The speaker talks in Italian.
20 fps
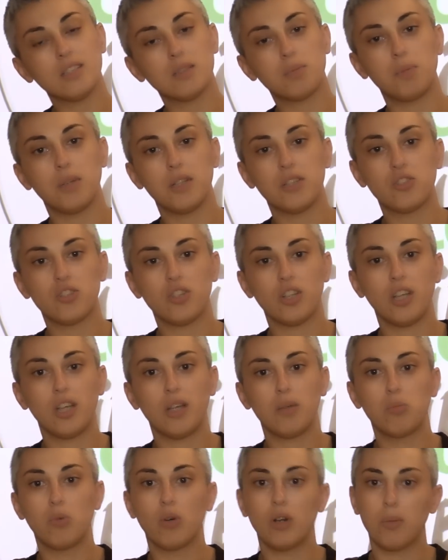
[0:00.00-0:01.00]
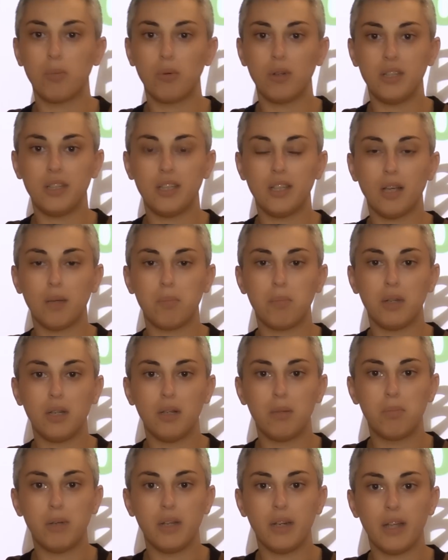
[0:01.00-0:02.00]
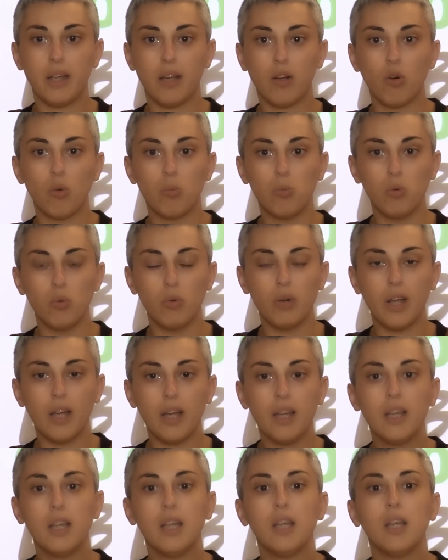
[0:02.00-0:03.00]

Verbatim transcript: specie buone politiche per il bene comune.